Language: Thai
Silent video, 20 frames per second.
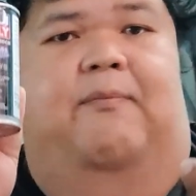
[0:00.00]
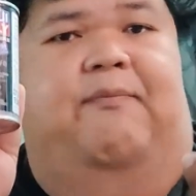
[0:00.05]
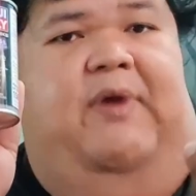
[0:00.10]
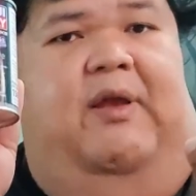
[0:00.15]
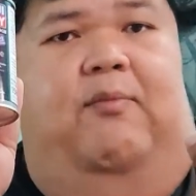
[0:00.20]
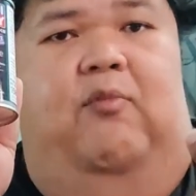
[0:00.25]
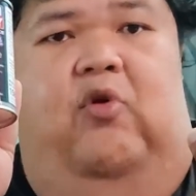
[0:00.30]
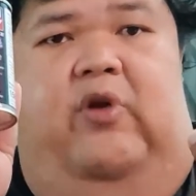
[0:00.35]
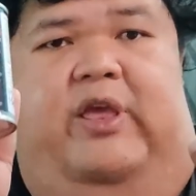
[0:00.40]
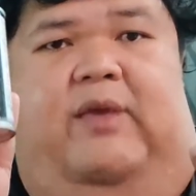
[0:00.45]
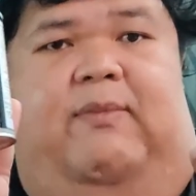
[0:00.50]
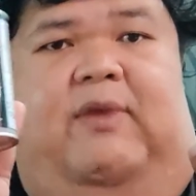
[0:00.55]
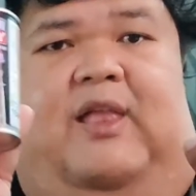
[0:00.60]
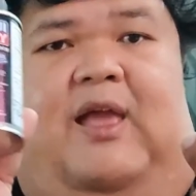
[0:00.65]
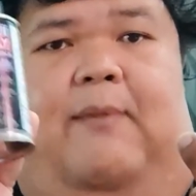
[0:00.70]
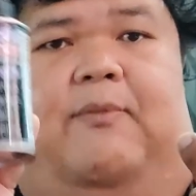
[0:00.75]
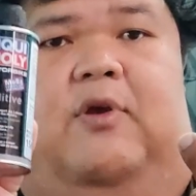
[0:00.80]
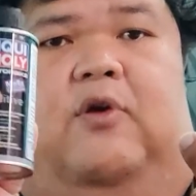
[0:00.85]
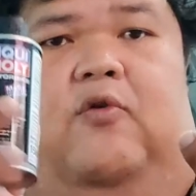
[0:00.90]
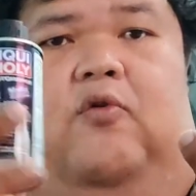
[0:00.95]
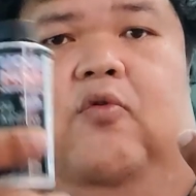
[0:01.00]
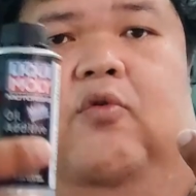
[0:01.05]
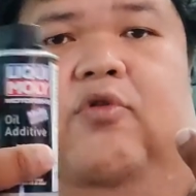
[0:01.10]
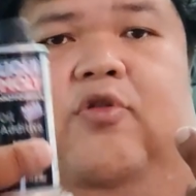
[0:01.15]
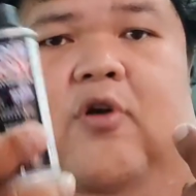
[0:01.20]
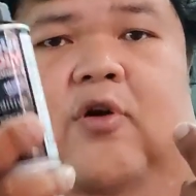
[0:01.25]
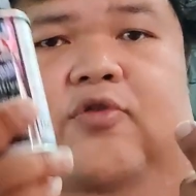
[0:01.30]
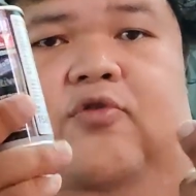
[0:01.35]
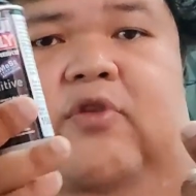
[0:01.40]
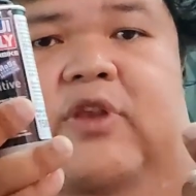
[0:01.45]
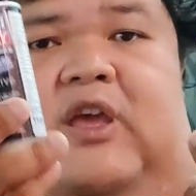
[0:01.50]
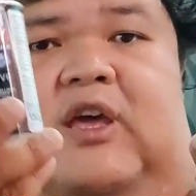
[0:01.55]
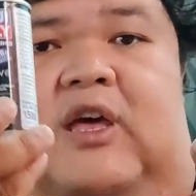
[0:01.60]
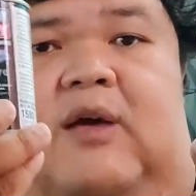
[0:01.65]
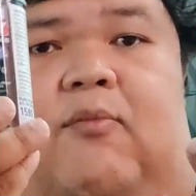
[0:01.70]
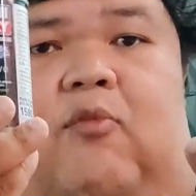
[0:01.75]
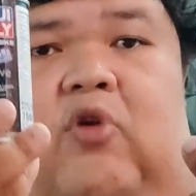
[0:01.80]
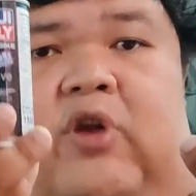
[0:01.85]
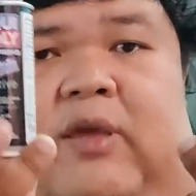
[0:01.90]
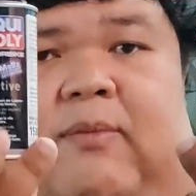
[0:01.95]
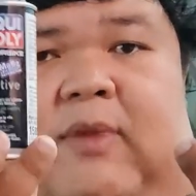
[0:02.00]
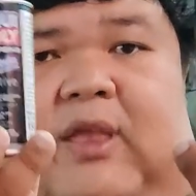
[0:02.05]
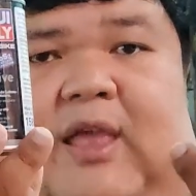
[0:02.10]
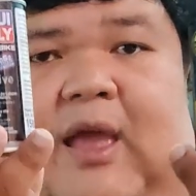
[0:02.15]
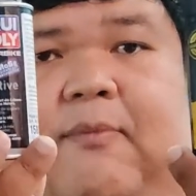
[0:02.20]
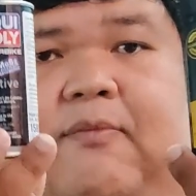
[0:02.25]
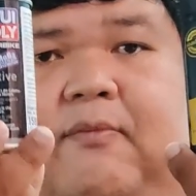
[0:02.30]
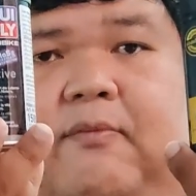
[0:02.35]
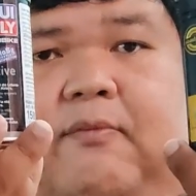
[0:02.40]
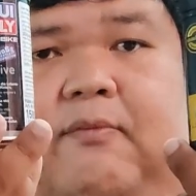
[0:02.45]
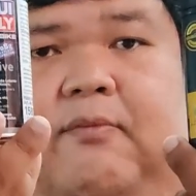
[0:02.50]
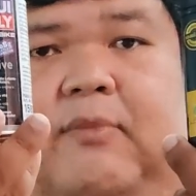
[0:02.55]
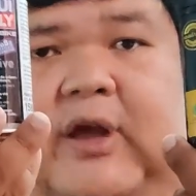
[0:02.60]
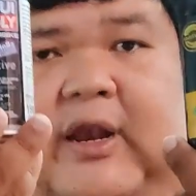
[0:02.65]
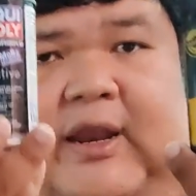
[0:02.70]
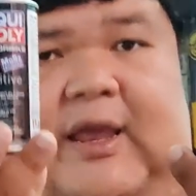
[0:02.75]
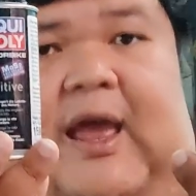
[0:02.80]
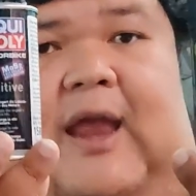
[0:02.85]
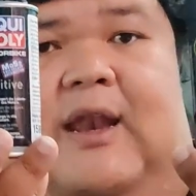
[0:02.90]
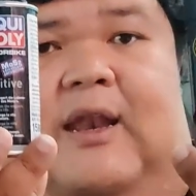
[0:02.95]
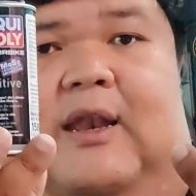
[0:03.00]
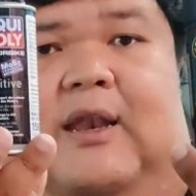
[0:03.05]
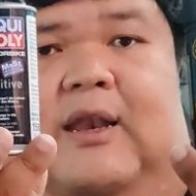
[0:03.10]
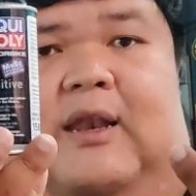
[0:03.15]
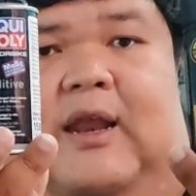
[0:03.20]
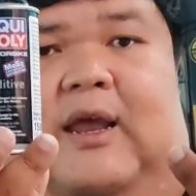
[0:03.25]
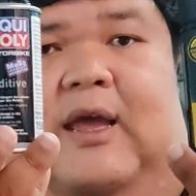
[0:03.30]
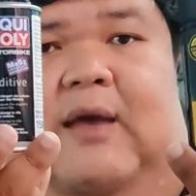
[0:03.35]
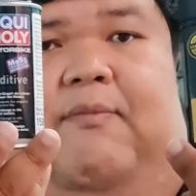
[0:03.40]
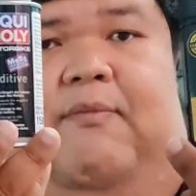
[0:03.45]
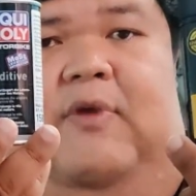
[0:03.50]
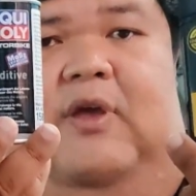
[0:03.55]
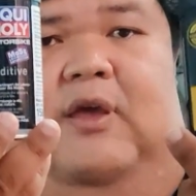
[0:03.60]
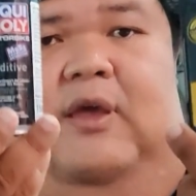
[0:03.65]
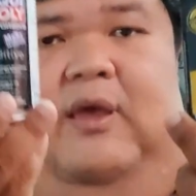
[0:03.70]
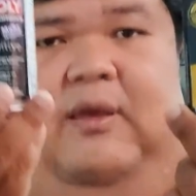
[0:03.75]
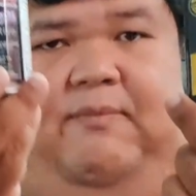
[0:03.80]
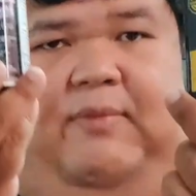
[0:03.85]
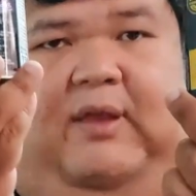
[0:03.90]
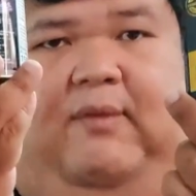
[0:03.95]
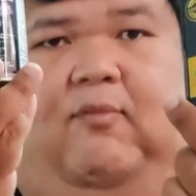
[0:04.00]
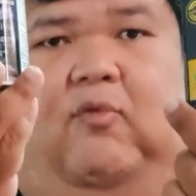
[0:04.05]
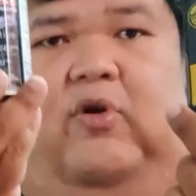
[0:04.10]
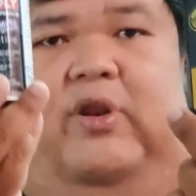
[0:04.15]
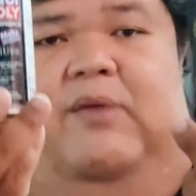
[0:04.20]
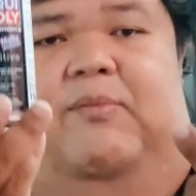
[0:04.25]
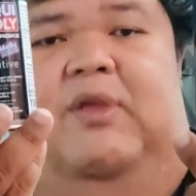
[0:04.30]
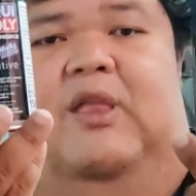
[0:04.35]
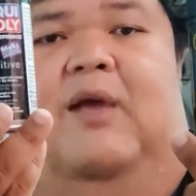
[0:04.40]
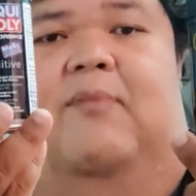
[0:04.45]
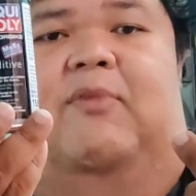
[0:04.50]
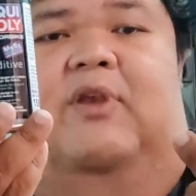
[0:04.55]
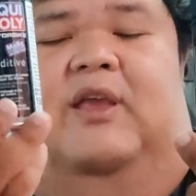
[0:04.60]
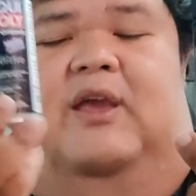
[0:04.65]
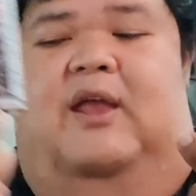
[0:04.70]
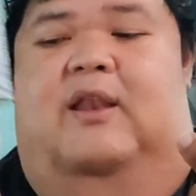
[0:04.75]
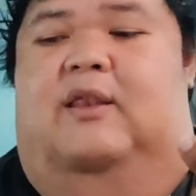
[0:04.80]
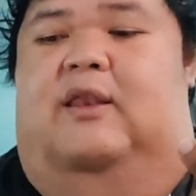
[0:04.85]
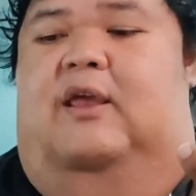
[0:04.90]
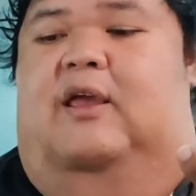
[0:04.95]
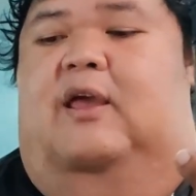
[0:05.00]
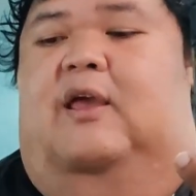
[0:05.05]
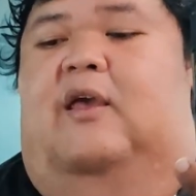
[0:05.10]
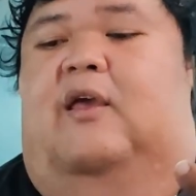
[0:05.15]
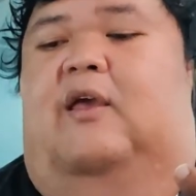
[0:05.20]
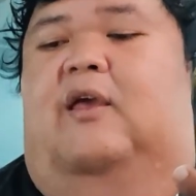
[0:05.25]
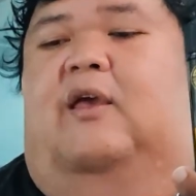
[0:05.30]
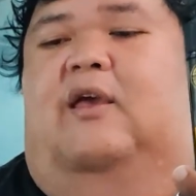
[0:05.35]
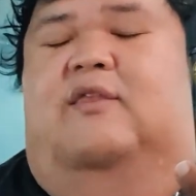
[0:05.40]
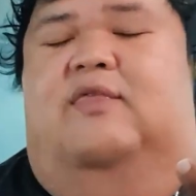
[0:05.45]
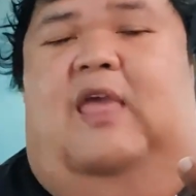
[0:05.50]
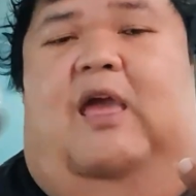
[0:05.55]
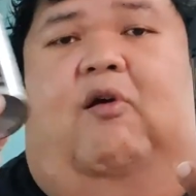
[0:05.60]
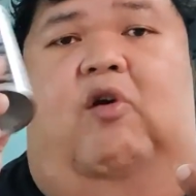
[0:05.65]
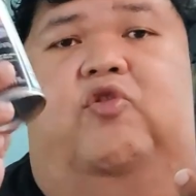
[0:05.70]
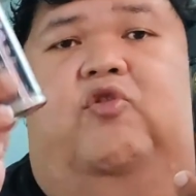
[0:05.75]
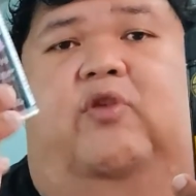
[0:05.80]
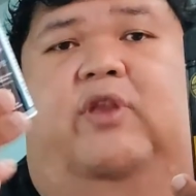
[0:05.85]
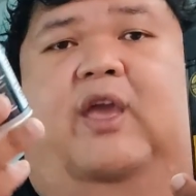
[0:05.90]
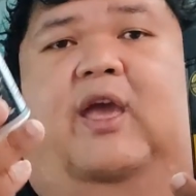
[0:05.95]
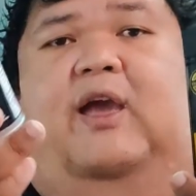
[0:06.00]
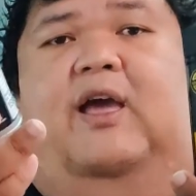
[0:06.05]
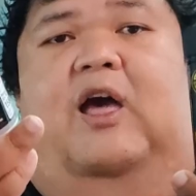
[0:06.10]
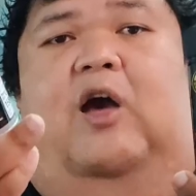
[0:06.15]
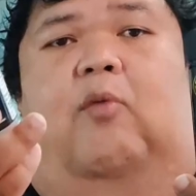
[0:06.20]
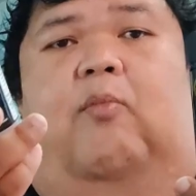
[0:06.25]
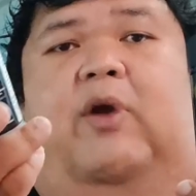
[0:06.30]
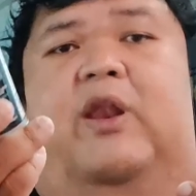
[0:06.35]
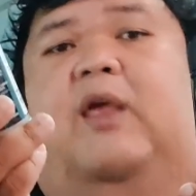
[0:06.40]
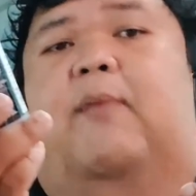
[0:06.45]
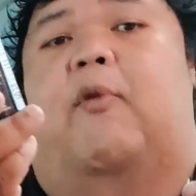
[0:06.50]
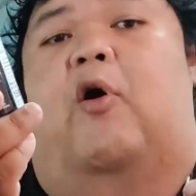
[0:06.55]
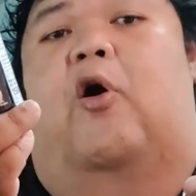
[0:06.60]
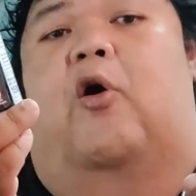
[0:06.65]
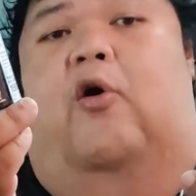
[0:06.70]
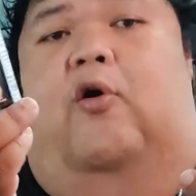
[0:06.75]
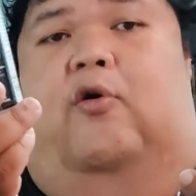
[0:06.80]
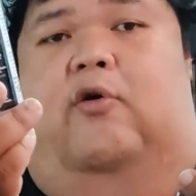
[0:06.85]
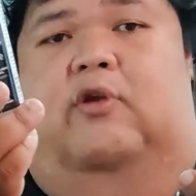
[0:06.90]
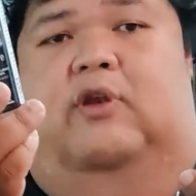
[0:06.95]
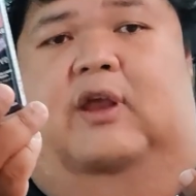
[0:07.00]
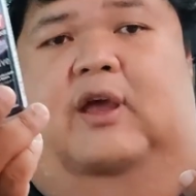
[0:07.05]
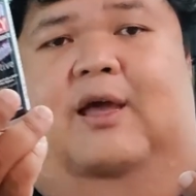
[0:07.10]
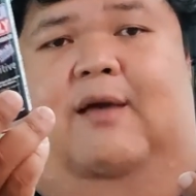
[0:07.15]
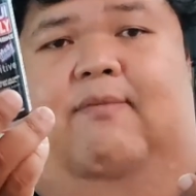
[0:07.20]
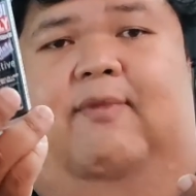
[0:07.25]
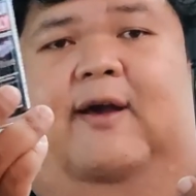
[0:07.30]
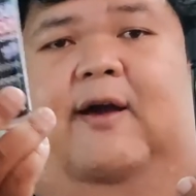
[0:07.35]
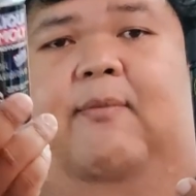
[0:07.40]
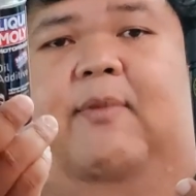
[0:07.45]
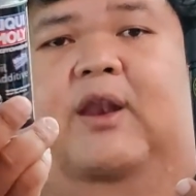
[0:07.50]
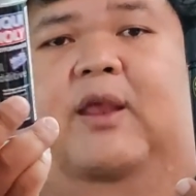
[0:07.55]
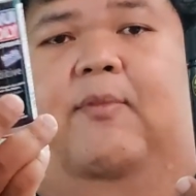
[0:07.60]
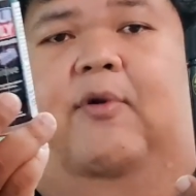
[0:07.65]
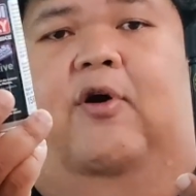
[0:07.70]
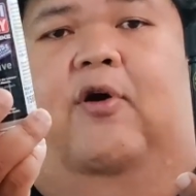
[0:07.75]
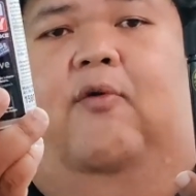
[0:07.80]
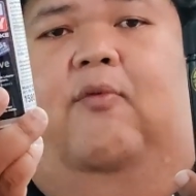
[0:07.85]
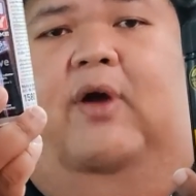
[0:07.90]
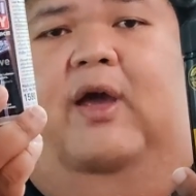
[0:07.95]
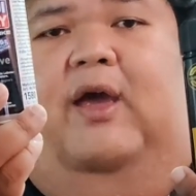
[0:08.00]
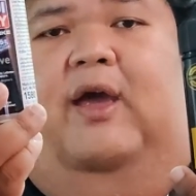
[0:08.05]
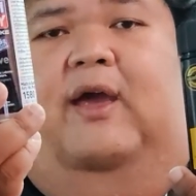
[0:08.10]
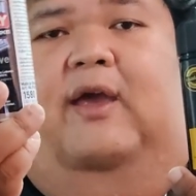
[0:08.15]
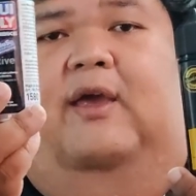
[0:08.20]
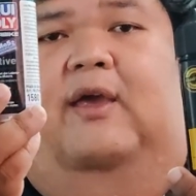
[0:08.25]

เป็นโมลิมินัมทั้งคู่2ตัวนี้คือโมลิมินัมเหมือนกันนะครับเป็นโมลิมินัมเหมือนกันนะครับแต่ว่าตัวนี้เขาไม่ได้บอกนะครับเขาไม่ได้บอกว่า